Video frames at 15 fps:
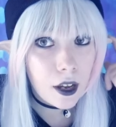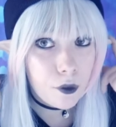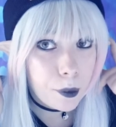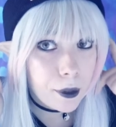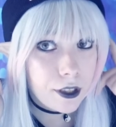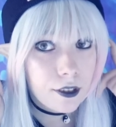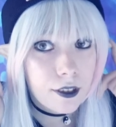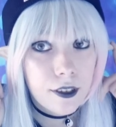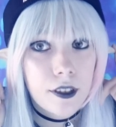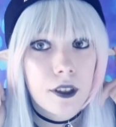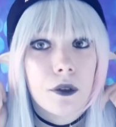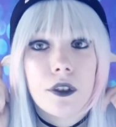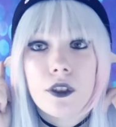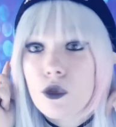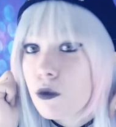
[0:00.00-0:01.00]
à vous présenter ça
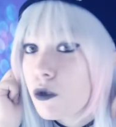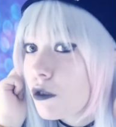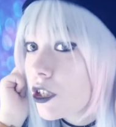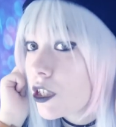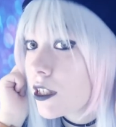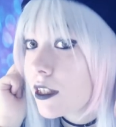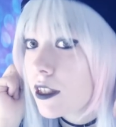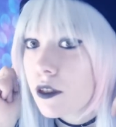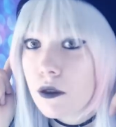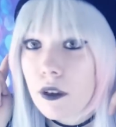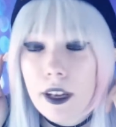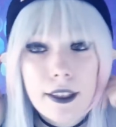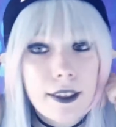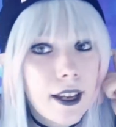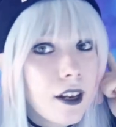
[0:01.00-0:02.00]
aussi. Je me suis acheté des
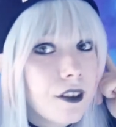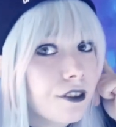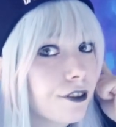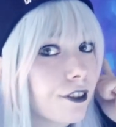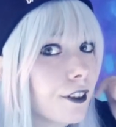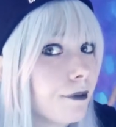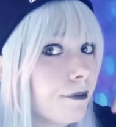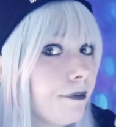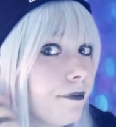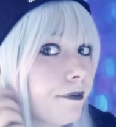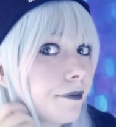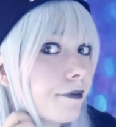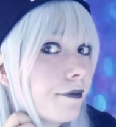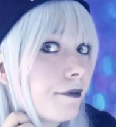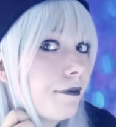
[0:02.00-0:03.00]
oreilles d'elfe.
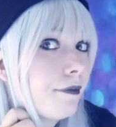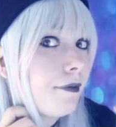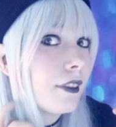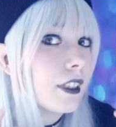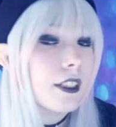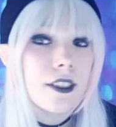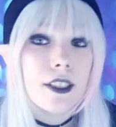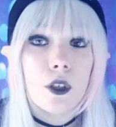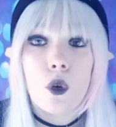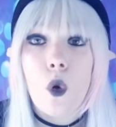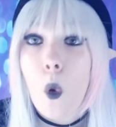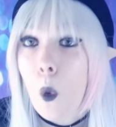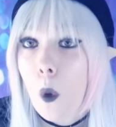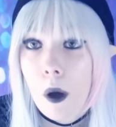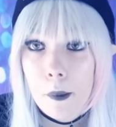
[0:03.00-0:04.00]
C'est
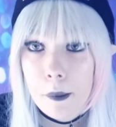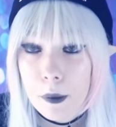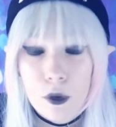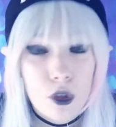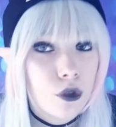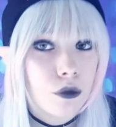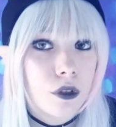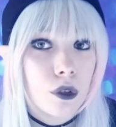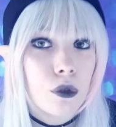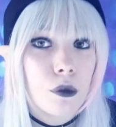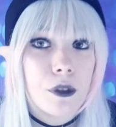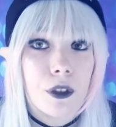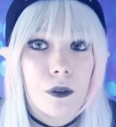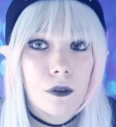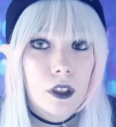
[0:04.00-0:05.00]
con, hein, moi je trouve ça trop
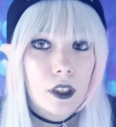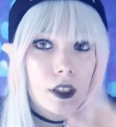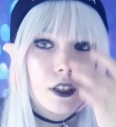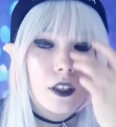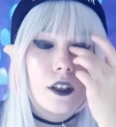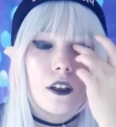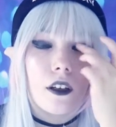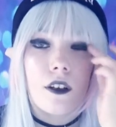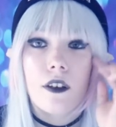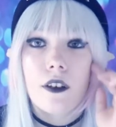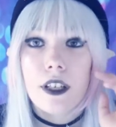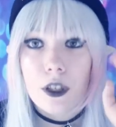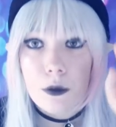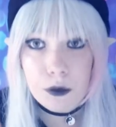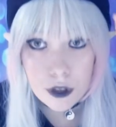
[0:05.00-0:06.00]
mignon. Euh,
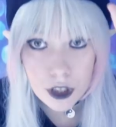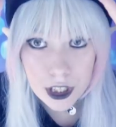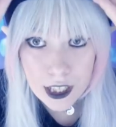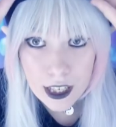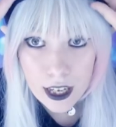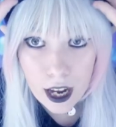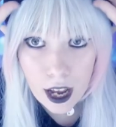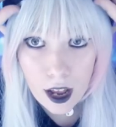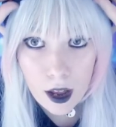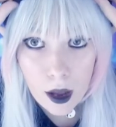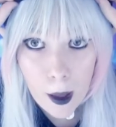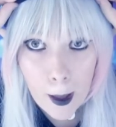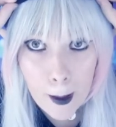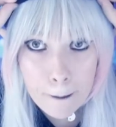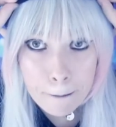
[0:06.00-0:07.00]
et je me suis acheté un
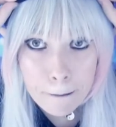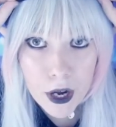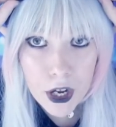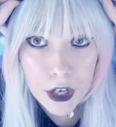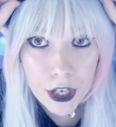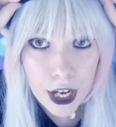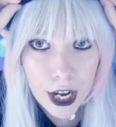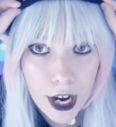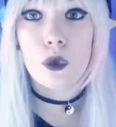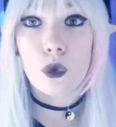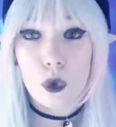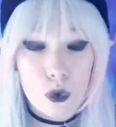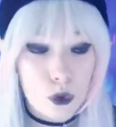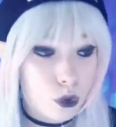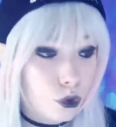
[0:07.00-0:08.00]
bonnet.
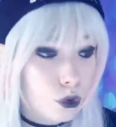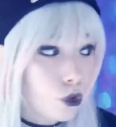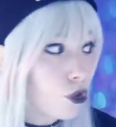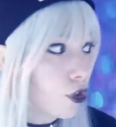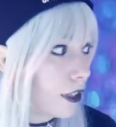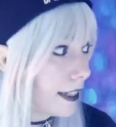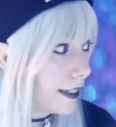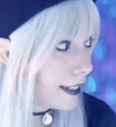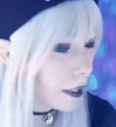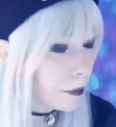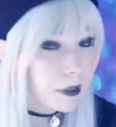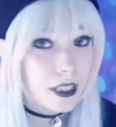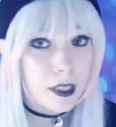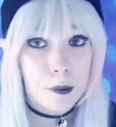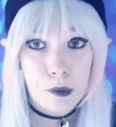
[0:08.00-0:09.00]
Donc sur ce, j'en ai
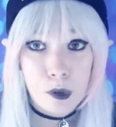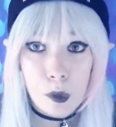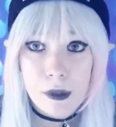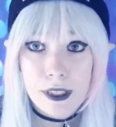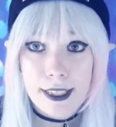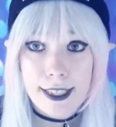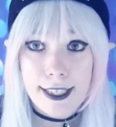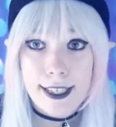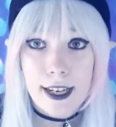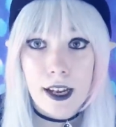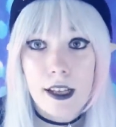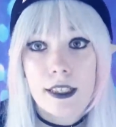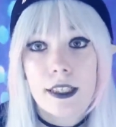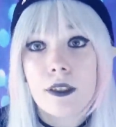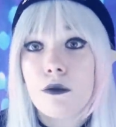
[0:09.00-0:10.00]
terminé pour mes
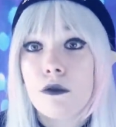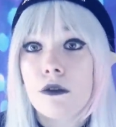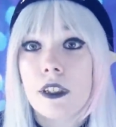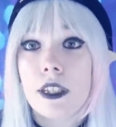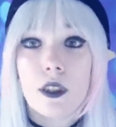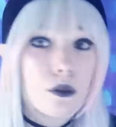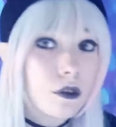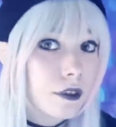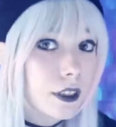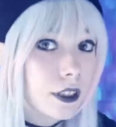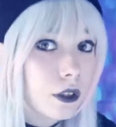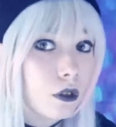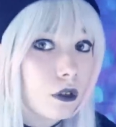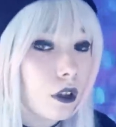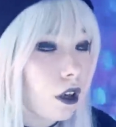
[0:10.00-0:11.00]
achats. Si vous voulez une
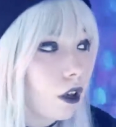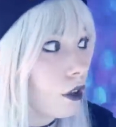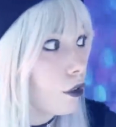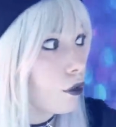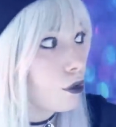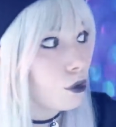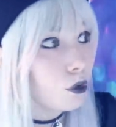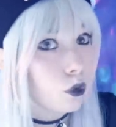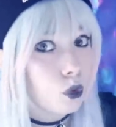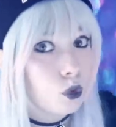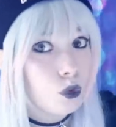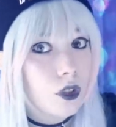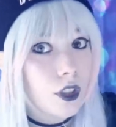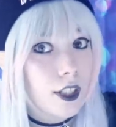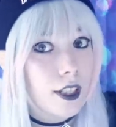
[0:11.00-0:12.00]
vidéo euh, sur
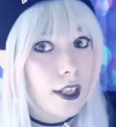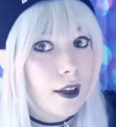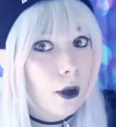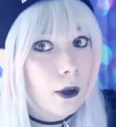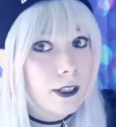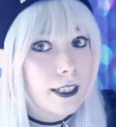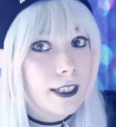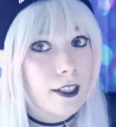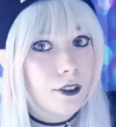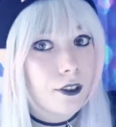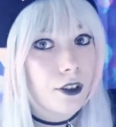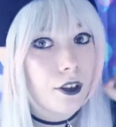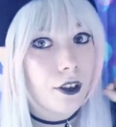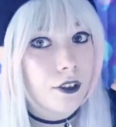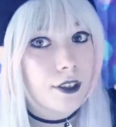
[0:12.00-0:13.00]
tout ce qui est
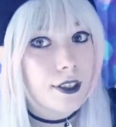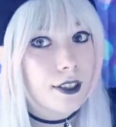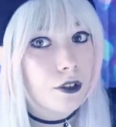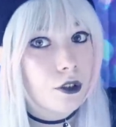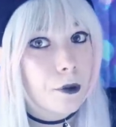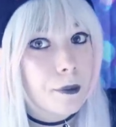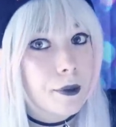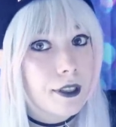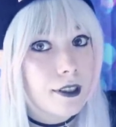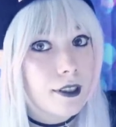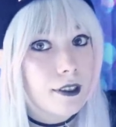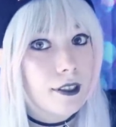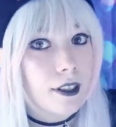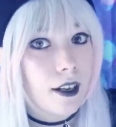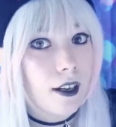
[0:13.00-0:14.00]
ordinateur, setup,
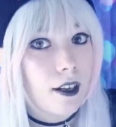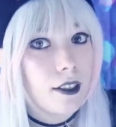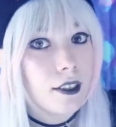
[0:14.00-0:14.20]
etc.,